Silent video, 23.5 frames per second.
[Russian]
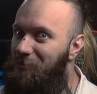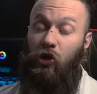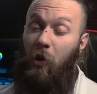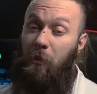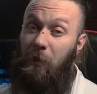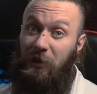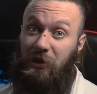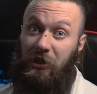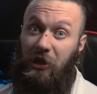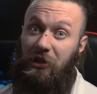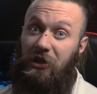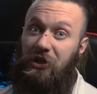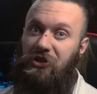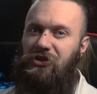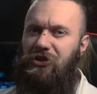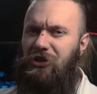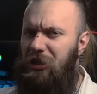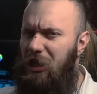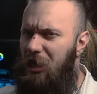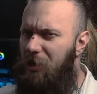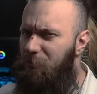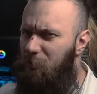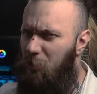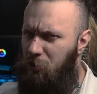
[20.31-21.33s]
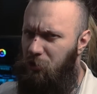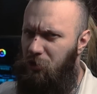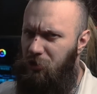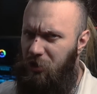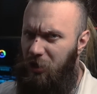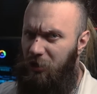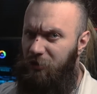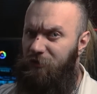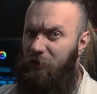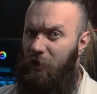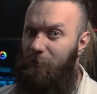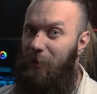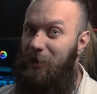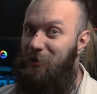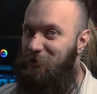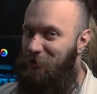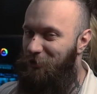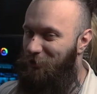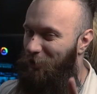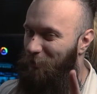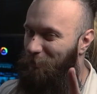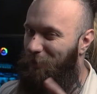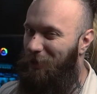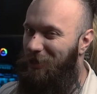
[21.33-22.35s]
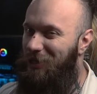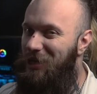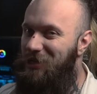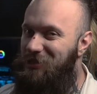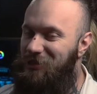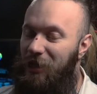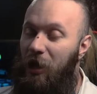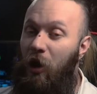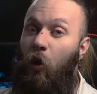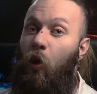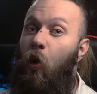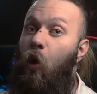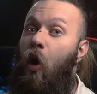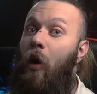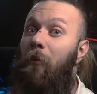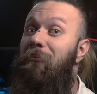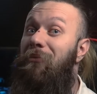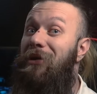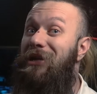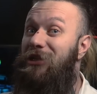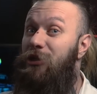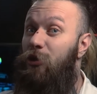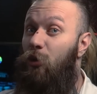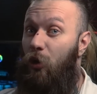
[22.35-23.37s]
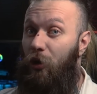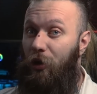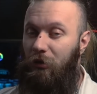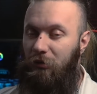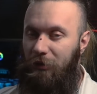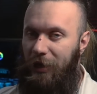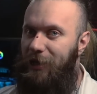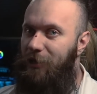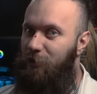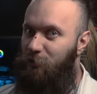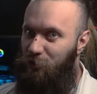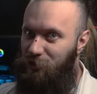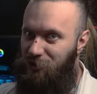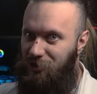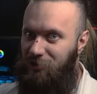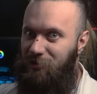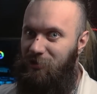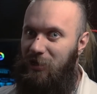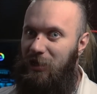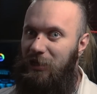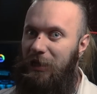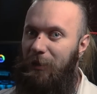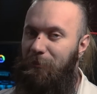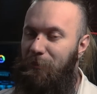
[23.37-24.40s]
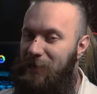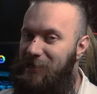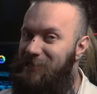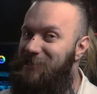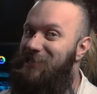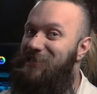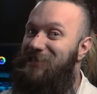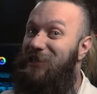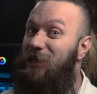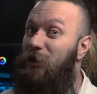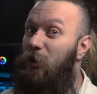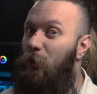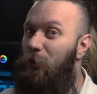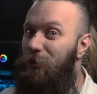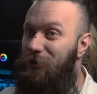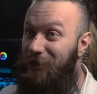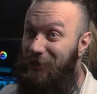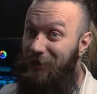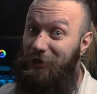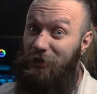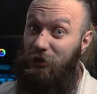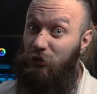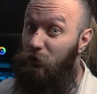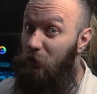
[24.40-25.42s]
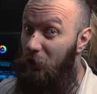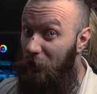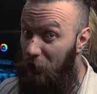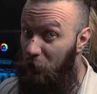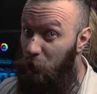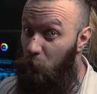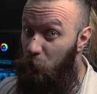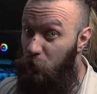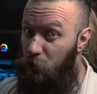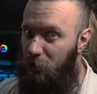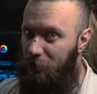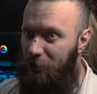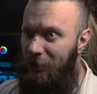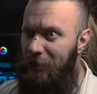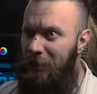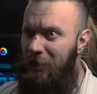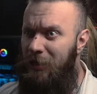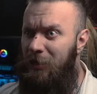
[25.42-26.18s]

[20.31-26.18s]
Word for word: Но под конец немножечко информации, но полезной о Meteor Lake, то есть центральных процессорах от Intel грядущих,